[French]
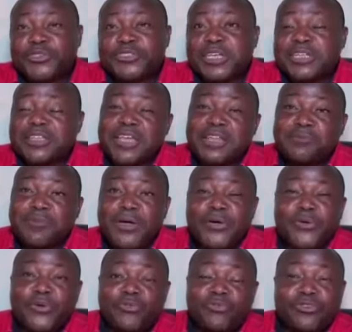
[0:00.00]

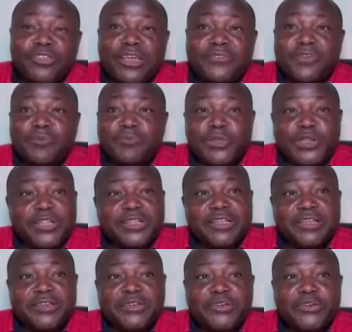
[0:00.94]
certainement que vous avez mené
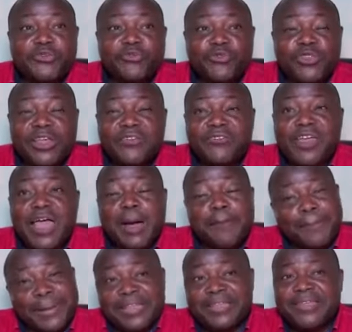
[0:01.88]
des, vous avez
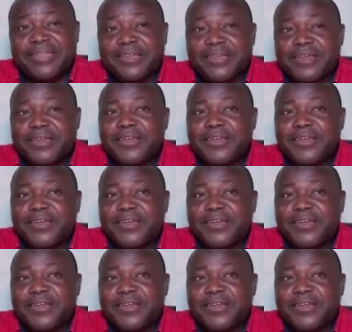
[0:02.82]
appris